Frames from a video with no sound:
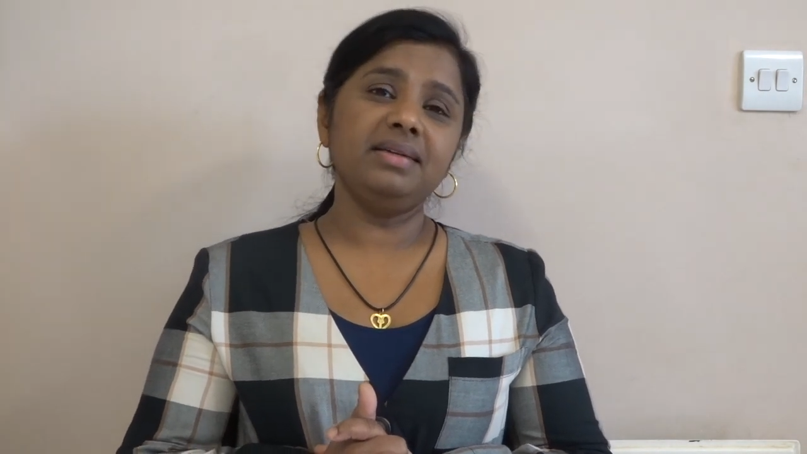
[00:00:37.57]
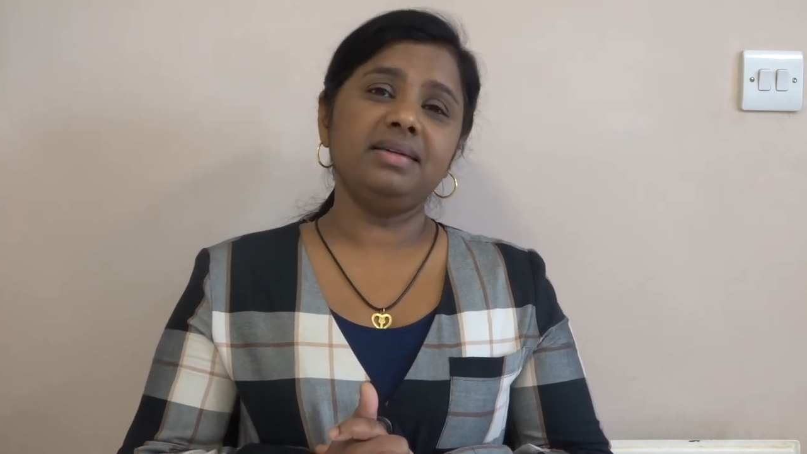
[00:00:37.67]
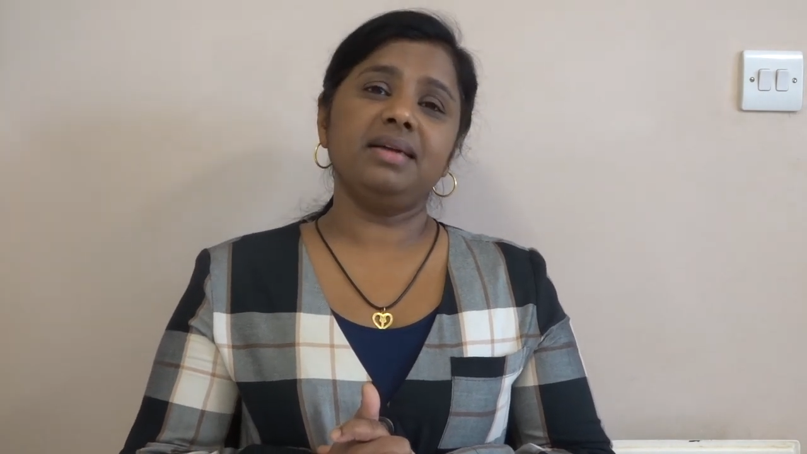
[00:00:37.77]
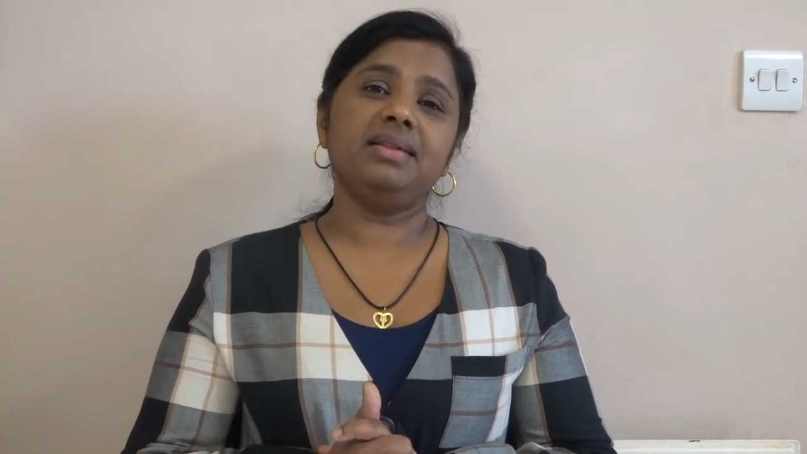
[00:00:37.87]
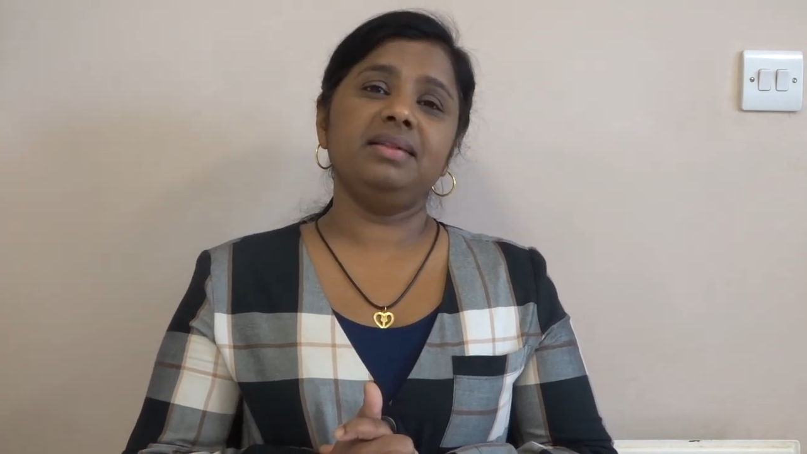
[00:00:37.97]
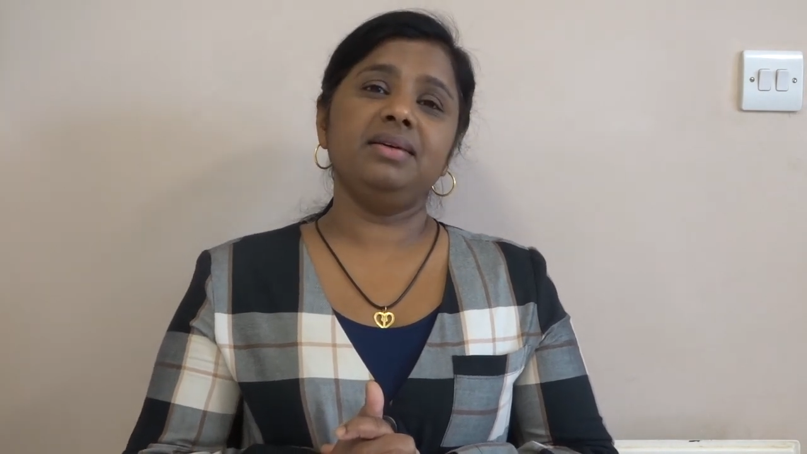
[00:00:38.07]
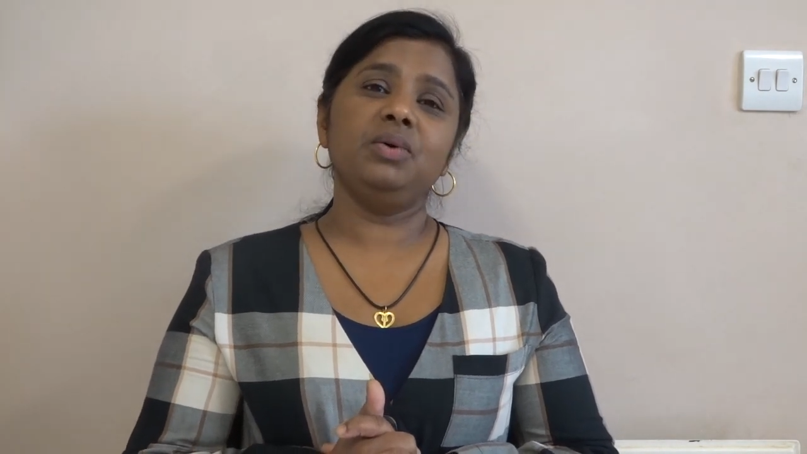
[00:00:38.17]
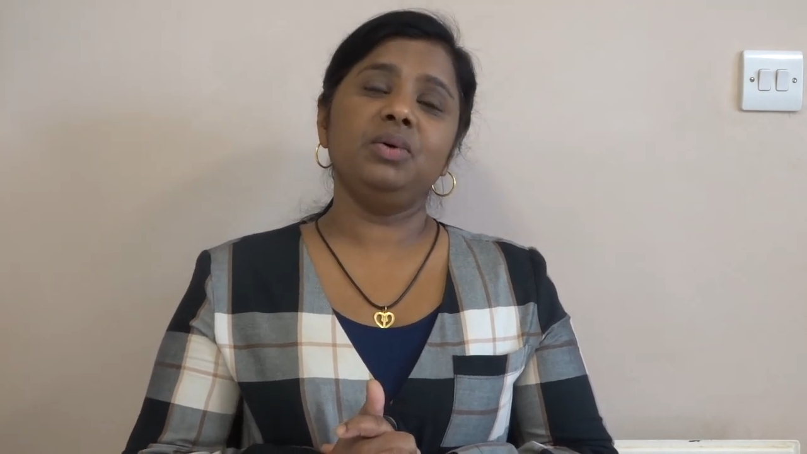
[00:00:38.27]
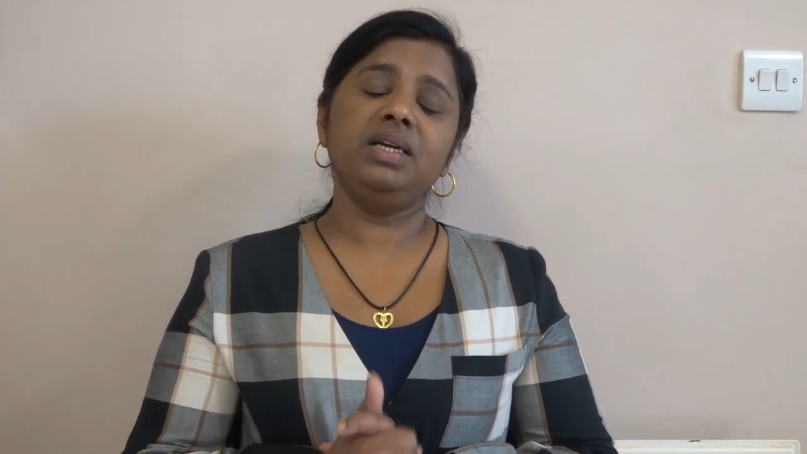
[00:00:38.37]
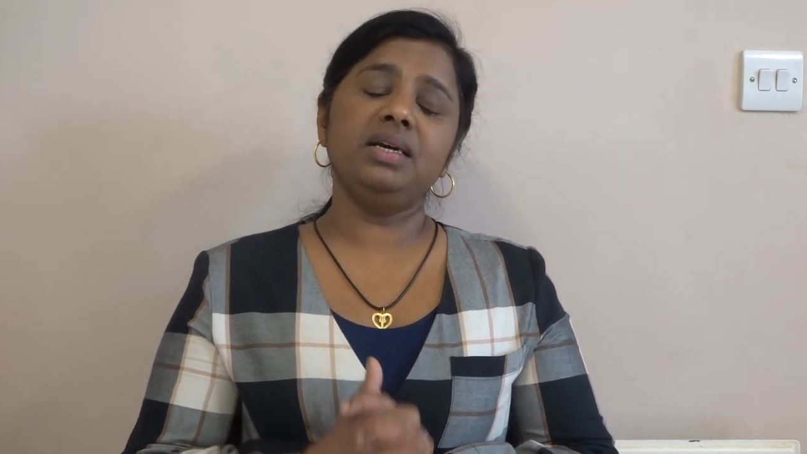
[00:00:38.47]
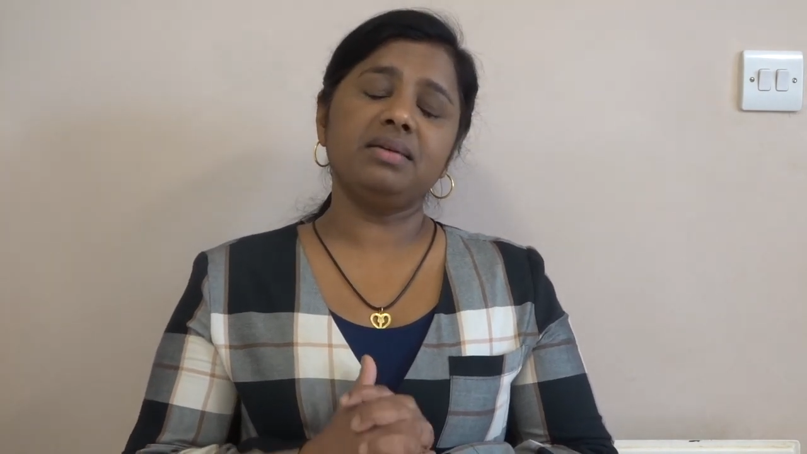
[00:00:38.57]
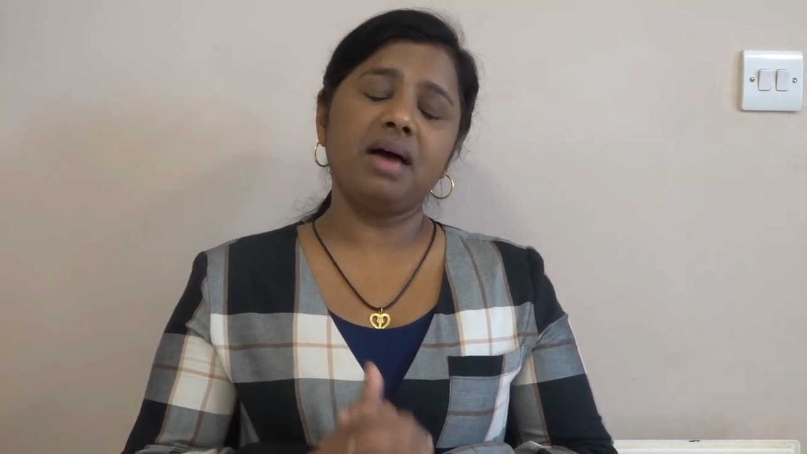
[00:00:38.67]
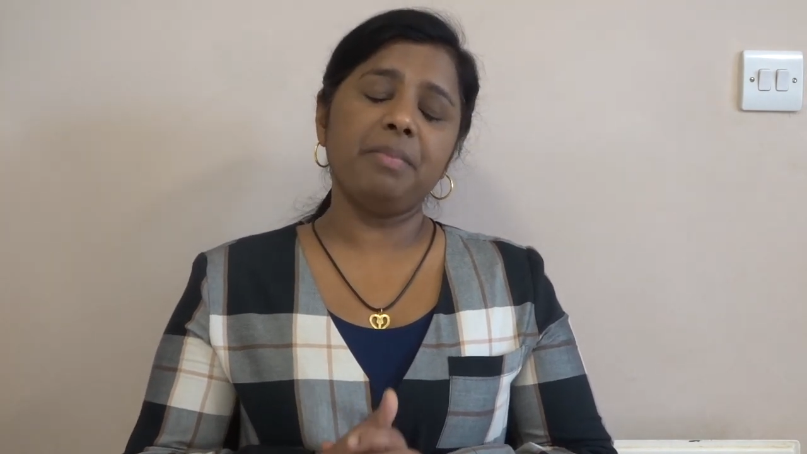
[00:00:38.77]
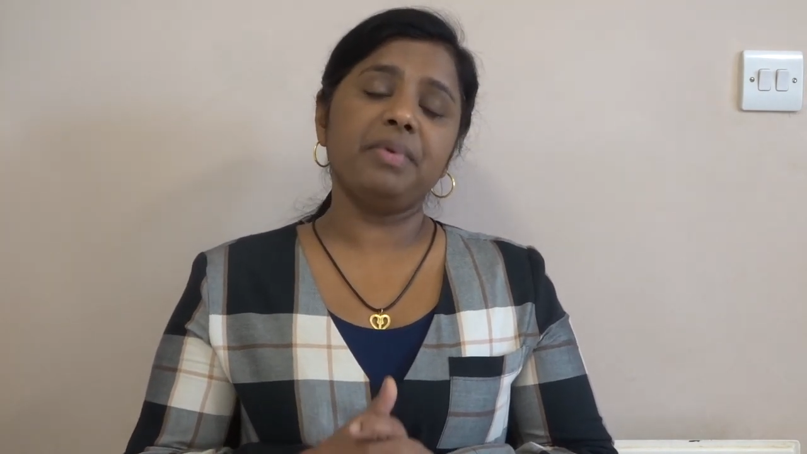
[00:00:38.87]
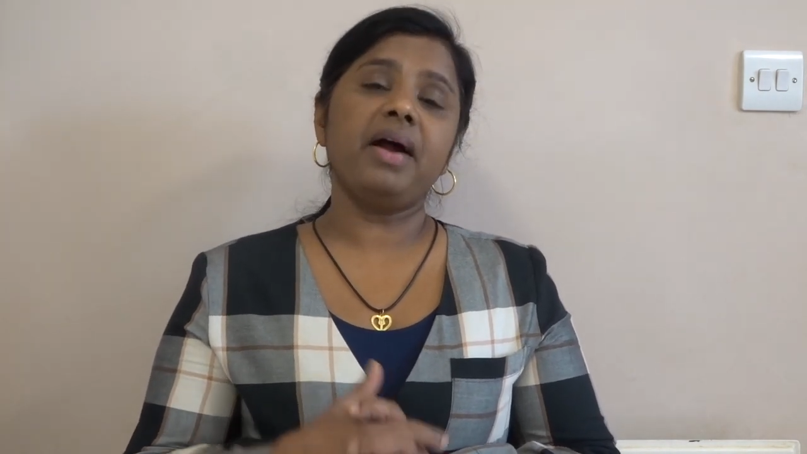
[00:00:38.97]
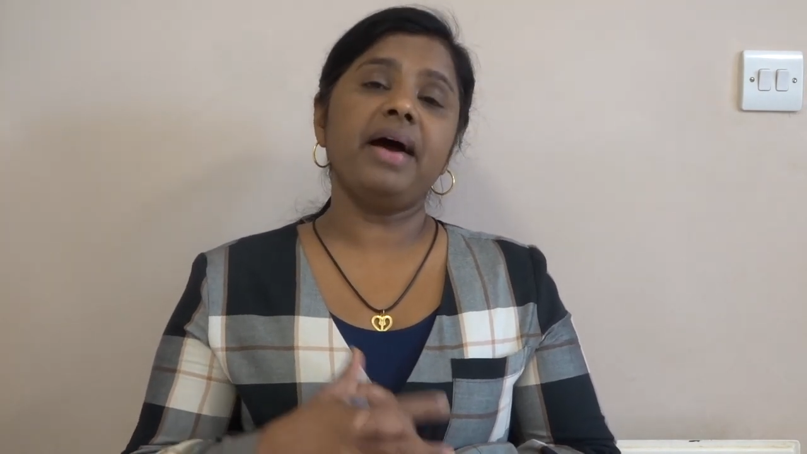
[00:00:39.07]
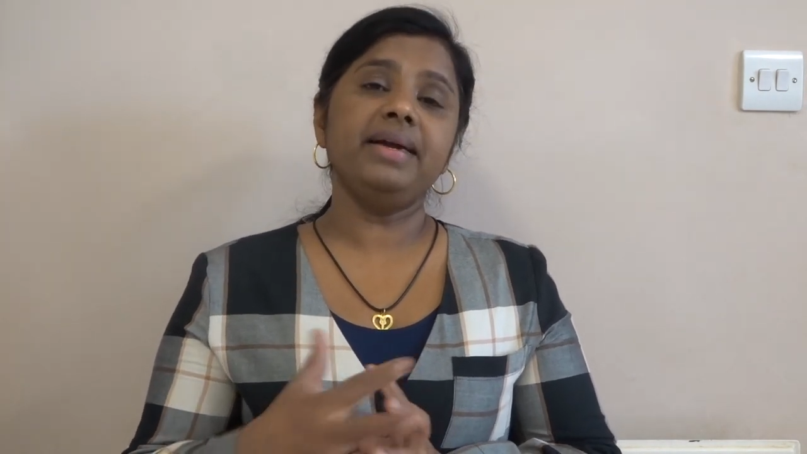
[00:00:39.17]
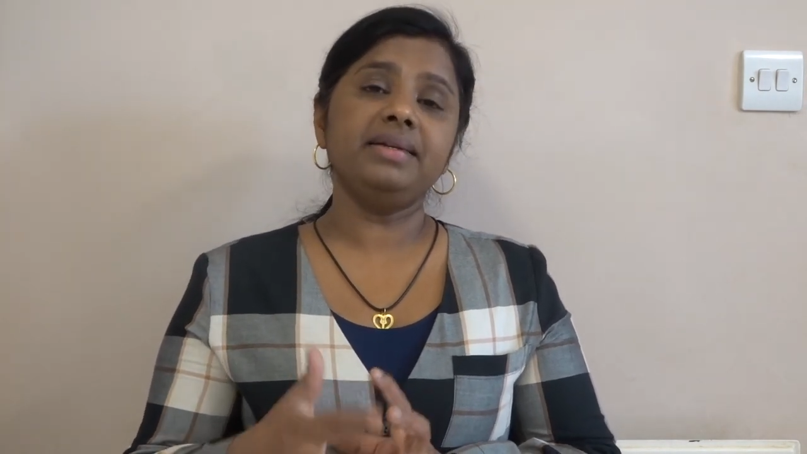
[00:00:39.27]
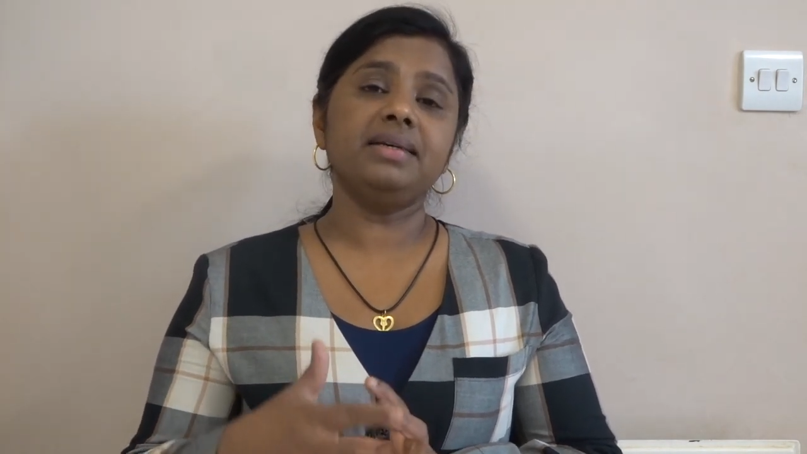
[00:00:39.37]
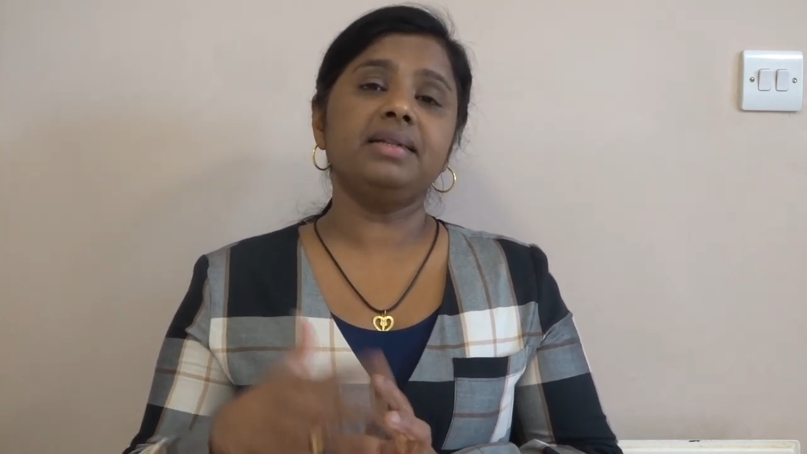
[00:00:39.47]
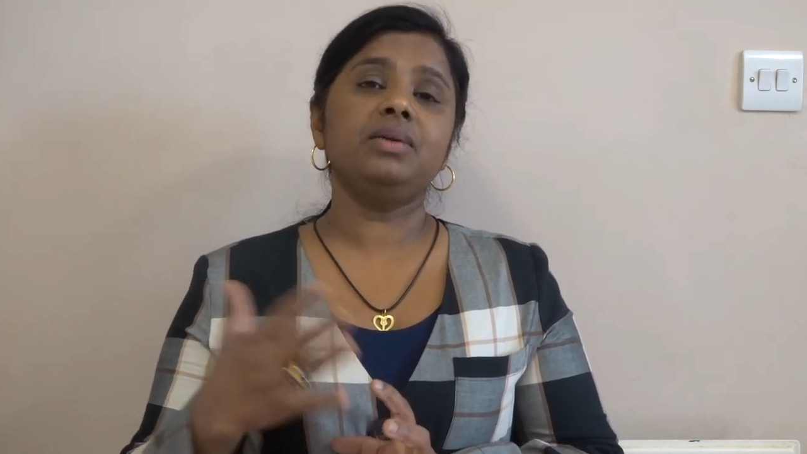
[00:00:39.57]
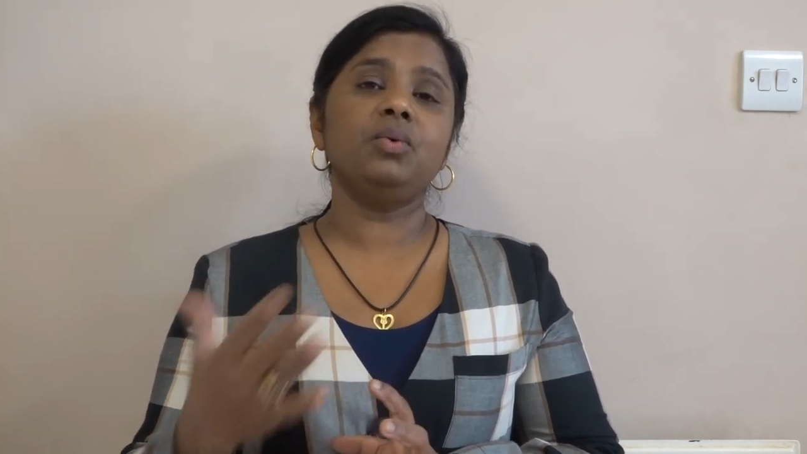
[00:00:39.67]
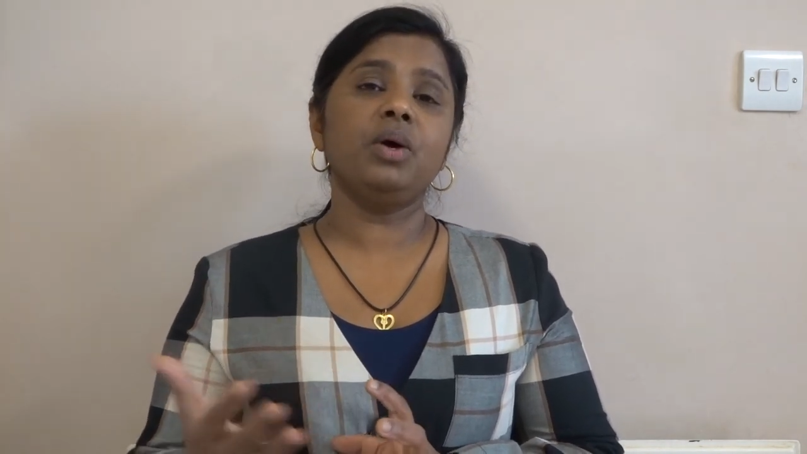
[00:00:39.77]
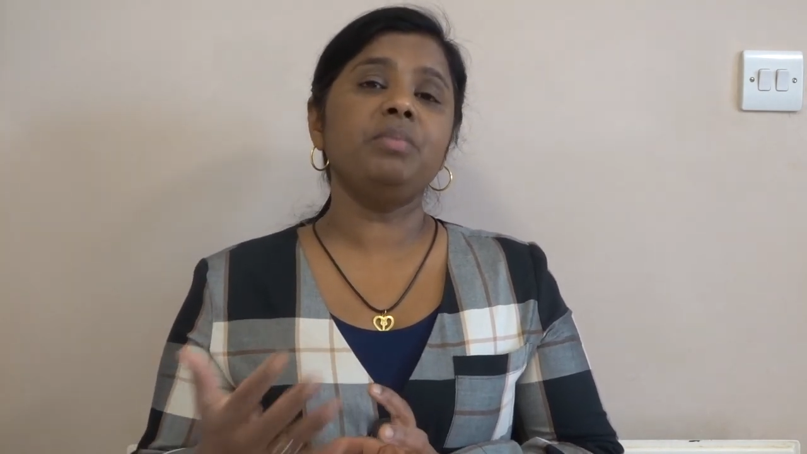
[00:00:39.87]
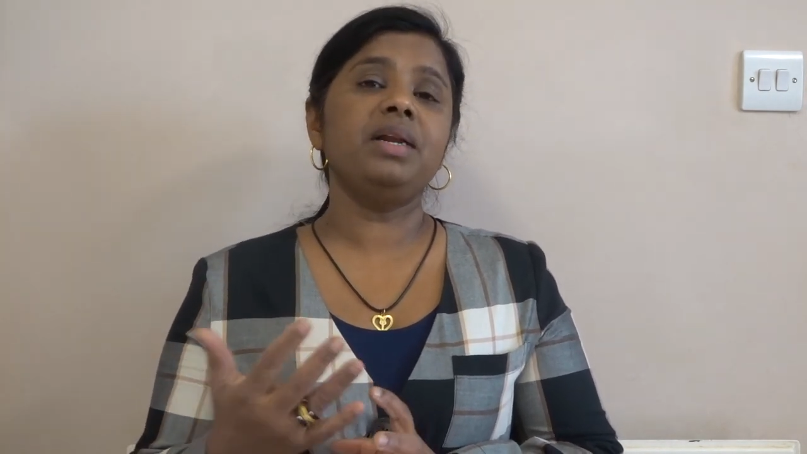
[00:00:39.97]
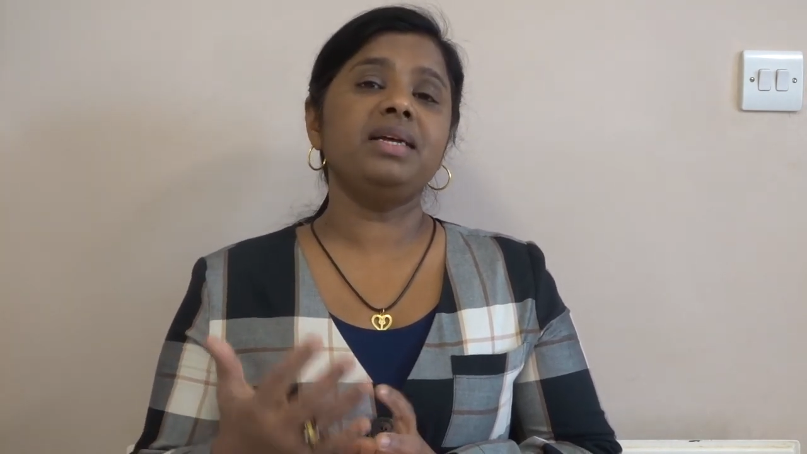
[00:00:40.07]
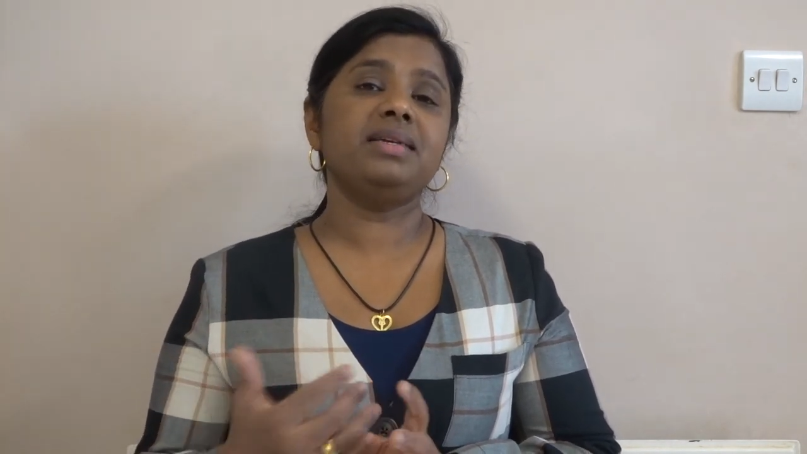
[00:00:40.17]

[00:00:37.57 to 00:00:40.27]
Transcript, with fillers: சத்து நீங்கள் சாப்பிட்ற அயன் சத்து உடம்பில்